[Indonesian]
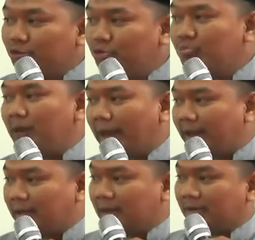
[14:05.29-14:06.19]

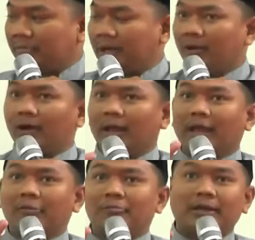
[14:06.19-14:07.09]
jumlahnya maka
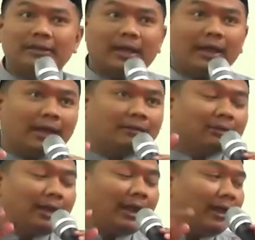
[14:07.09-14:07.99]
orang yang mengerjakan
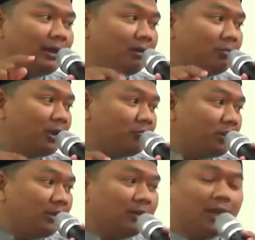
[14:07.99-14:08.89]
selain daripada
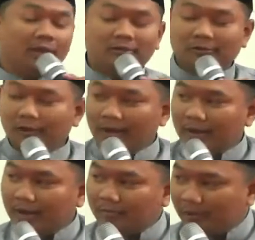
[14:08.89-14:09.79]
perintah itu itu yang
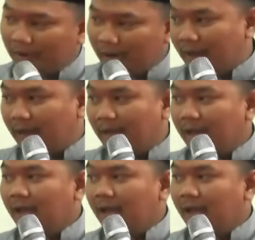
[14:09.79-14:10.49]
kagak boleh